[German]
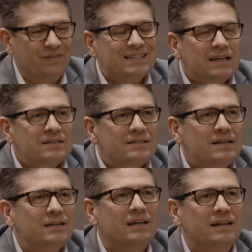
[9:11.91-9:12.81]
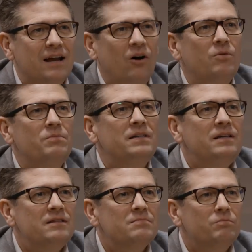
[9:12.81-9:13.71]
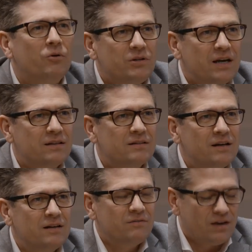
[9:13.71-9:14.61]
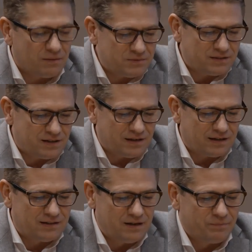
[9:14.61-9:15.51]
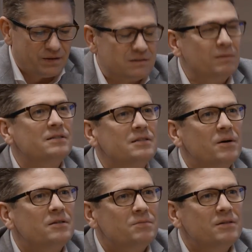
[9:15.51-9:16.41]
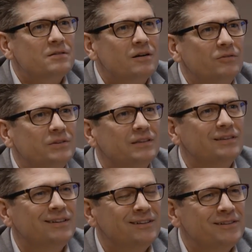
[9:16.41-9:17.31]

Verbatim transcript: Was hat es denn genau mit diesem Projekt, wie haben Sie es genannt, 2022 auf sich?